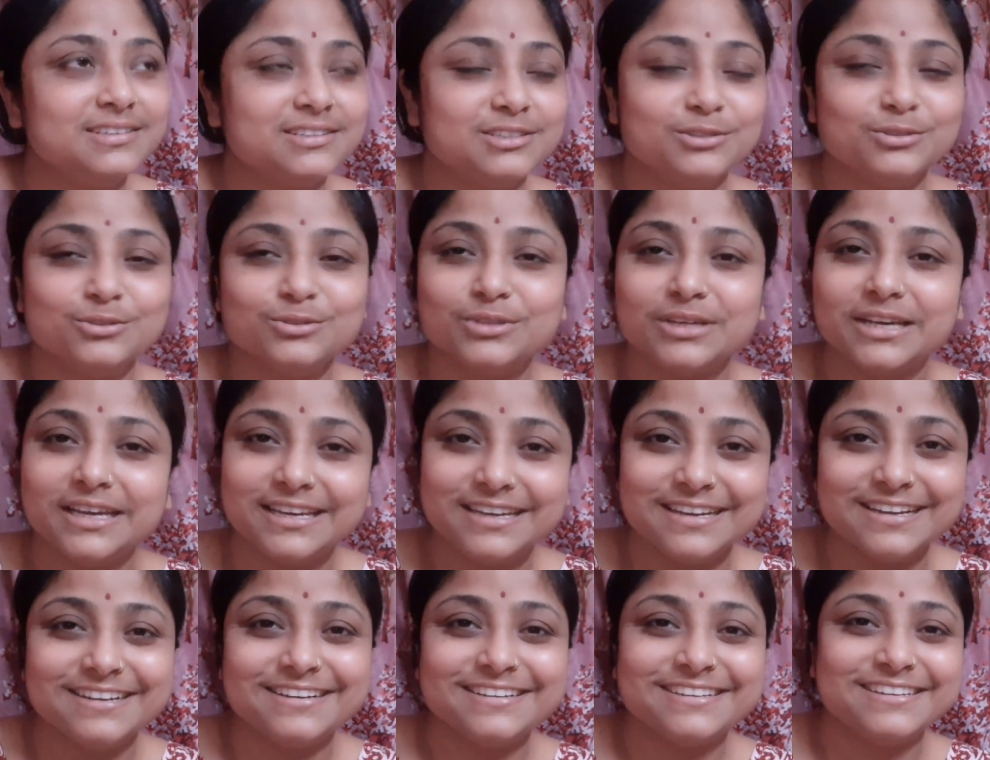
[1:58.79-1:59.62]
তো
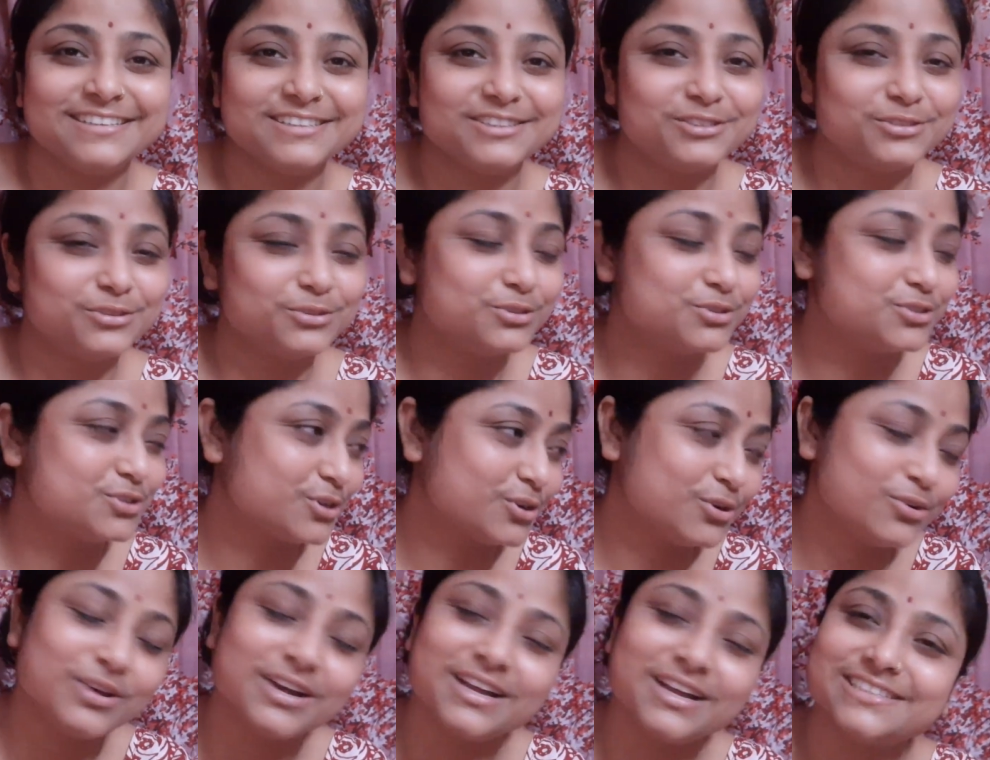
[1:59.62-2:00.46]
এই আর কি তো
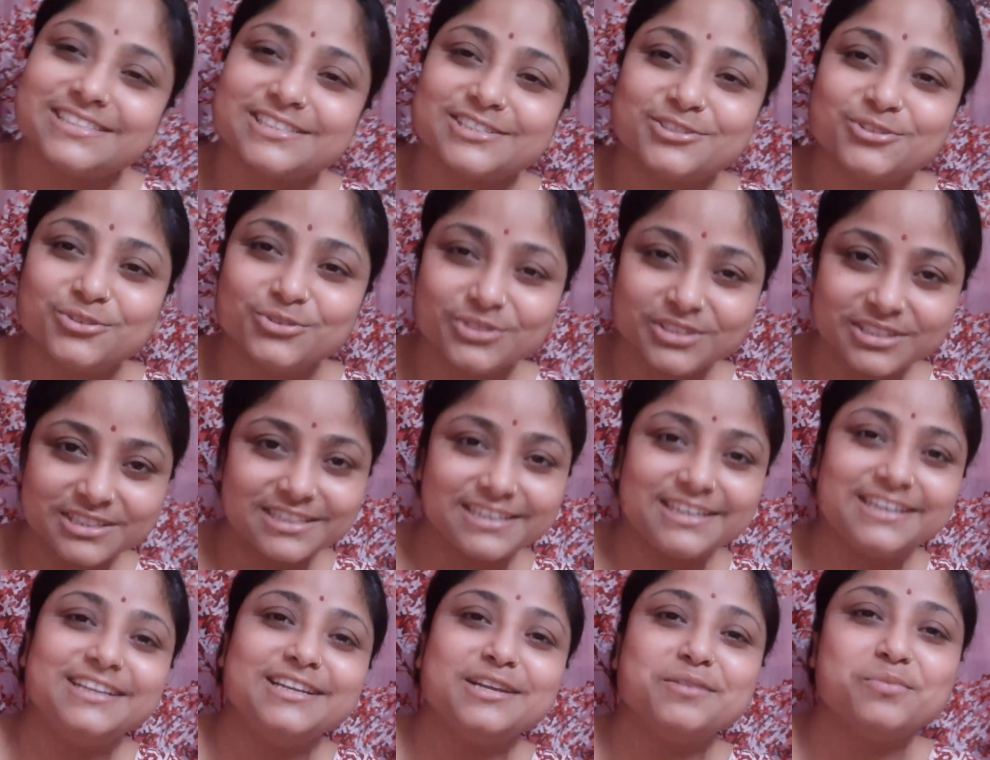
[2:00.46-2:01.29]
চলো আজকে সন্ধ্যা
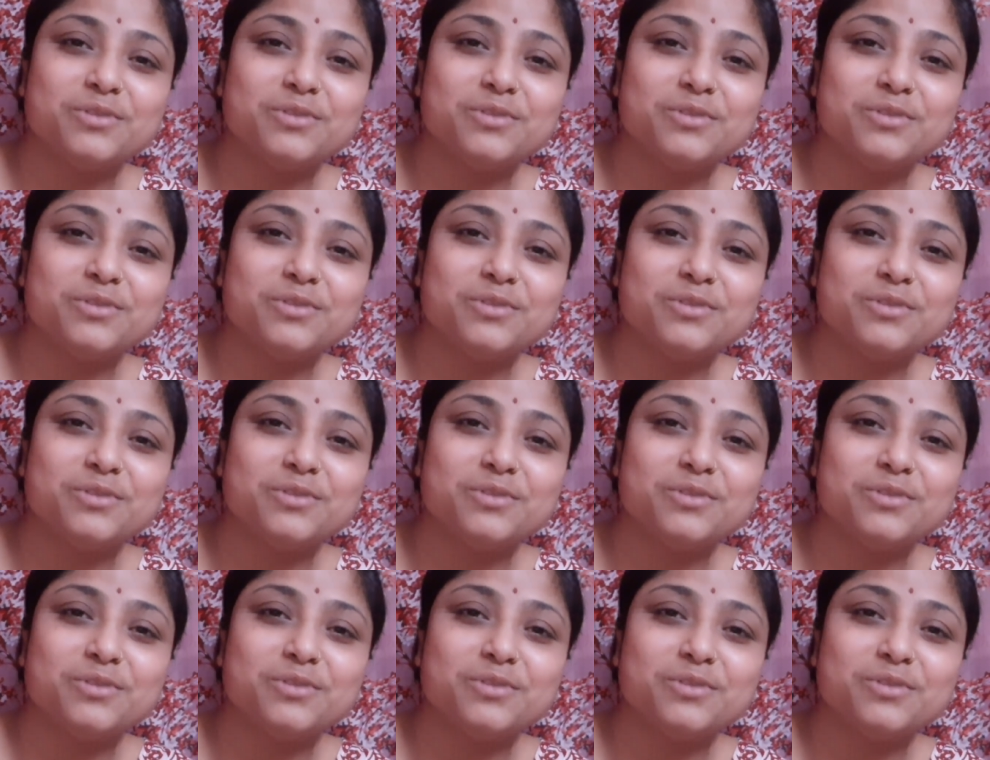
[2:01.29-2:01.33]
থেকেই না